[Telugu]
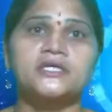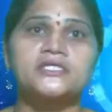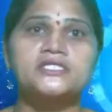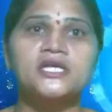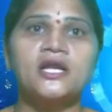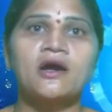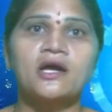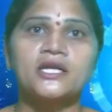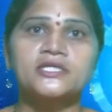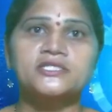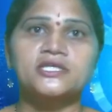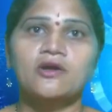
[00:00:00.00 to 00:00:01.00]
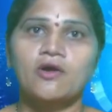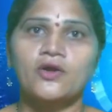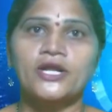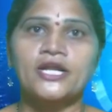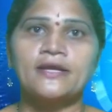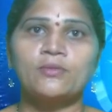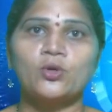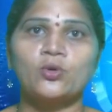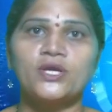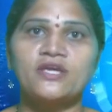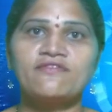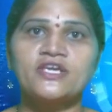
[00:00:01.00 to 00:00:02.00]
జిల్లా కలెక్టర్ కార్యాలయంలో
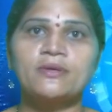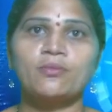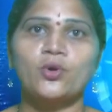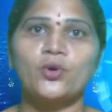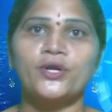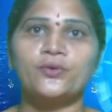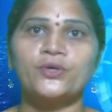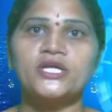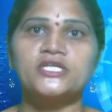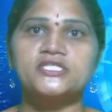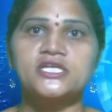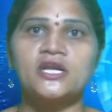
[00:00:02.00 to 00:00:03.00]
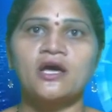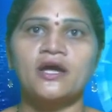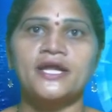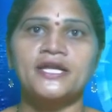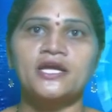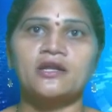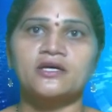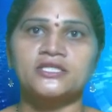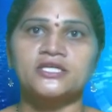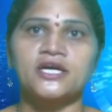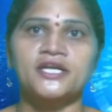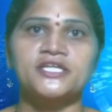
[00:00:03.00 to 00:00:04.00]
ఈవీఎం గోడౌన్ ని జిల్లా ఎన్నికల
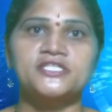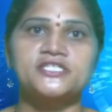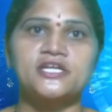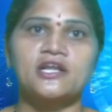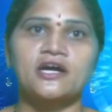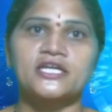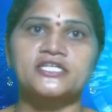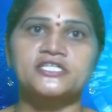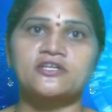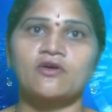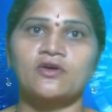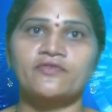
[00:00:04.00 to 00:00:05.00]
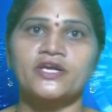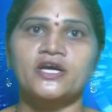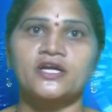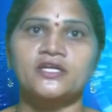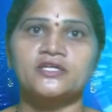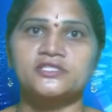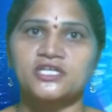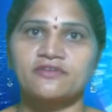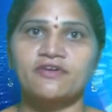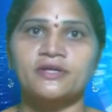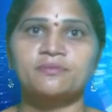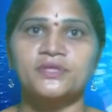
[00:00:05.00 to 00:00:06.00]
అధికారి జిల్లా కలెక్టర్ ఆర్వి కర్ణన్
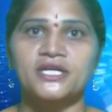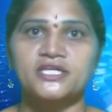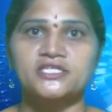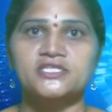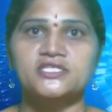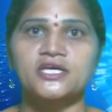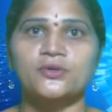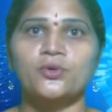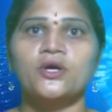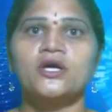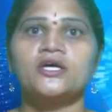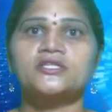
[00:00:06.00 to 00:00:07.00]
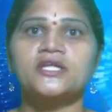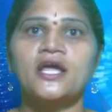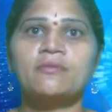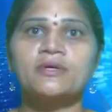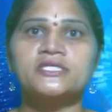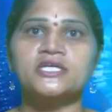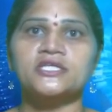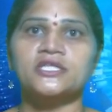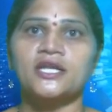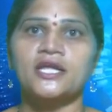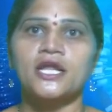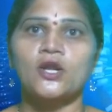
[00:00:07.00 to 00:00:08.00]
శనివారం తనిఖీ చేశారు త్రైమాసిక
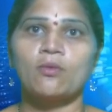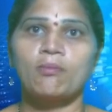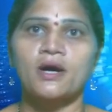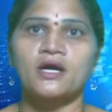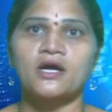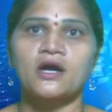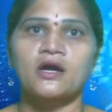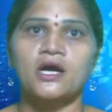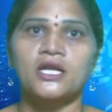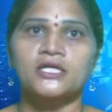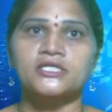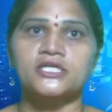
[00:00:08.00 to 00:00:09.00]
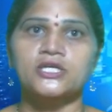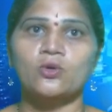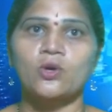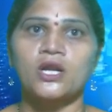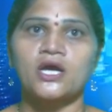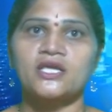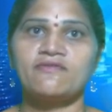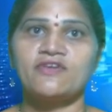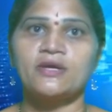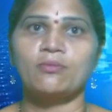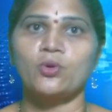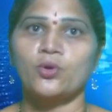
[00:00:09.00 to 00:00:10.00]
తనిఖీల్లో భాగంగా కలెక్టరేట్ లో గల ఈవీఎం